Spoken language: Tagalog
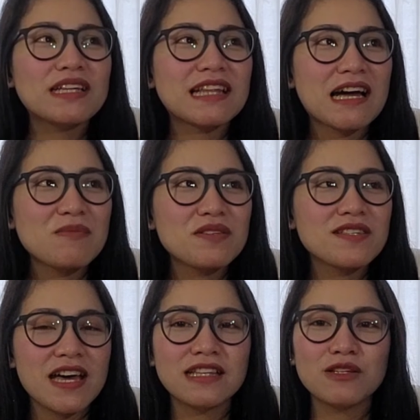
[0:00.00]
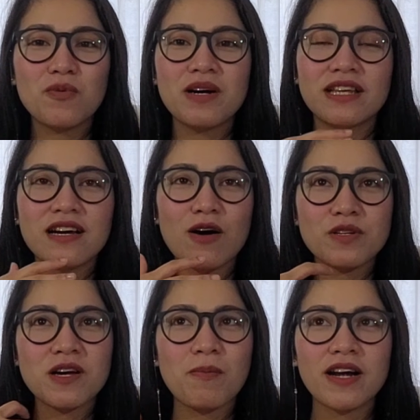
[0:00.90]
May times din na dumating ako
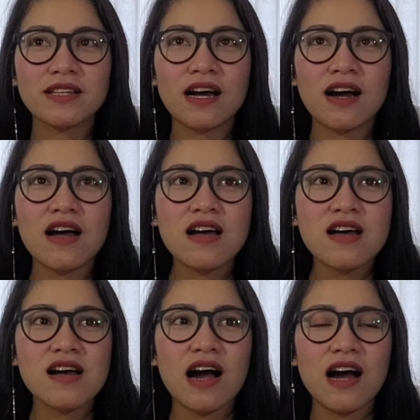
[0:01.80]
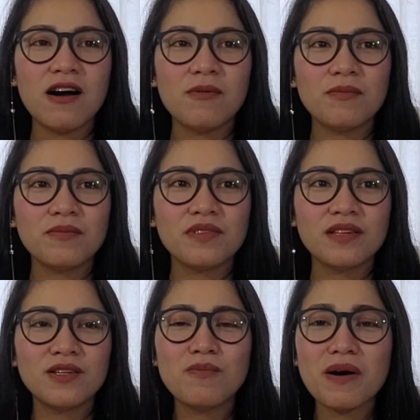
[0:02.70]
sa part na um,
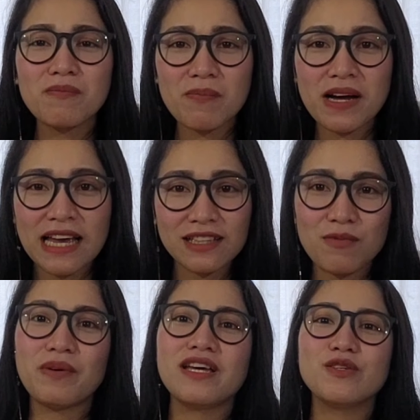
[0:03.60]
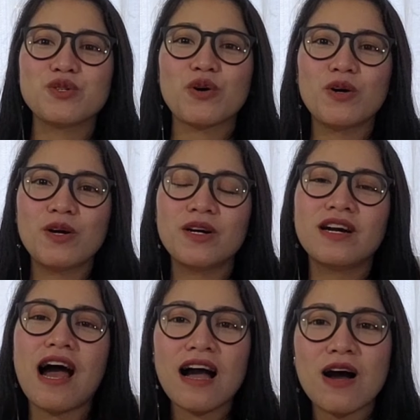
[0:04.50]
yung pagpapalike ng page
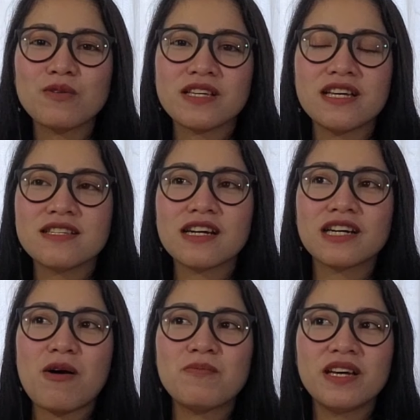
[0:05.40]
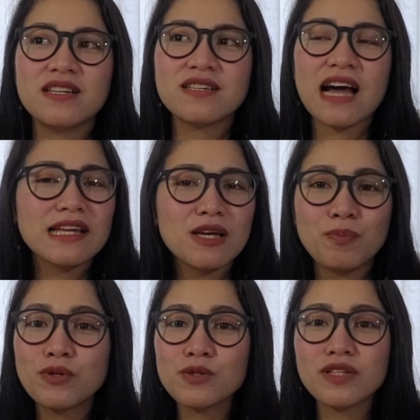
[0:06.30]
or account sa Instagram is kahit
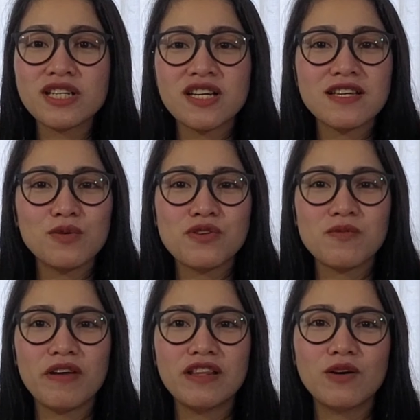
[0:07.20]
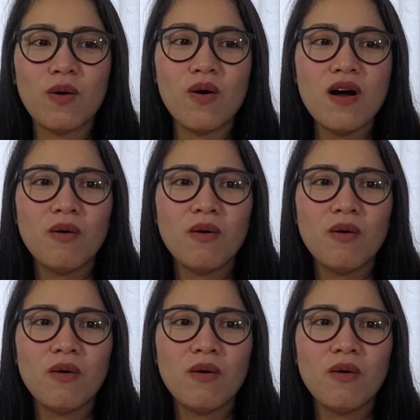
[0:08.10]
i-post ko na siya sa newsfeed ko,